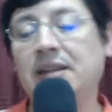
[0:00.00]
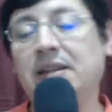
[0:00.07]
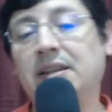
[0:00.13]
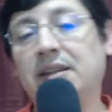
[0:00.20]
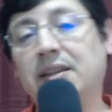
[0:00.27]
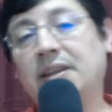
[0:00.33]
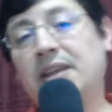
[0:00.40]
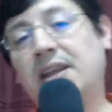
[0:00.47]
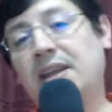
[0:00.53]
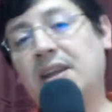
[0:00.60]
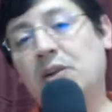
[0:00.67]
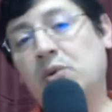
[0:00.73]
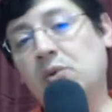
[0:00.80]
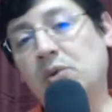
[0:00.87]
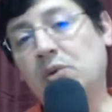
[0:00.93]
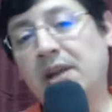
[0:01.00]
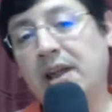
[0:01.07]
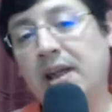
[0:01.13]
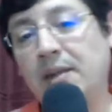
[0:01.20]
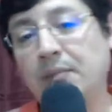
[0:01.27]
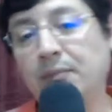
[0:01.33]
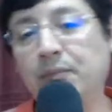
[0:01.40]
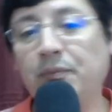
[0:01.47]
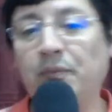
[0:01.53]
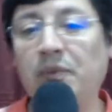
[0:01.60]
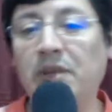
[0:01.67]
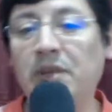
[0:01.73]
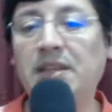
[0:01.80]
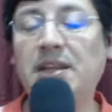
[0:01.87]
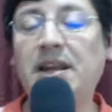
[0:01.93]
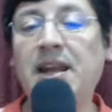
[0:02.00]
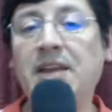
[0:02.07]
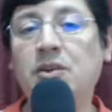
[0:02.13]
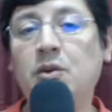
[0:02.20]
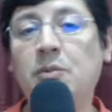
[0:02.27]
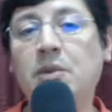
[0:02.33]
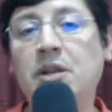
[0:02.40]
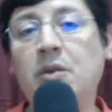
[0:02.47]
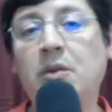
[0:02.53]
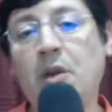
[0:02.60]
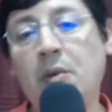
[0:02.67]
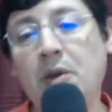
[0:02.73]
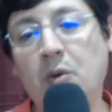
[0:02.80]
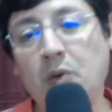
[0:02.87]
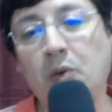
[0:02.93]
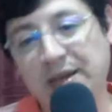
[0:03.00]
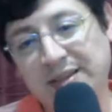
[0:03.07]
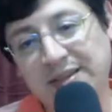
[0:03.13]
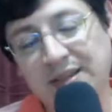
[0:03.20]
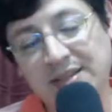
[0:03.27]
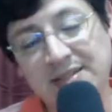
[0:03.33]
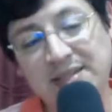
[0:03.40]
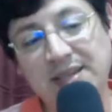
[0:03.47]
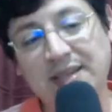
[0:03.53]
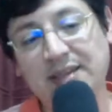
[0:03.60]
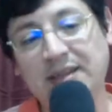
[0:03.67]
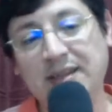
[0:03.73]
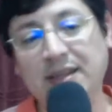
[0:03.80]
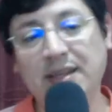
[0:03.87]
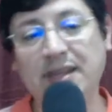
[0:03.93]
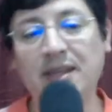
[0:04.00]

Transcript: de Currán en el año 1947,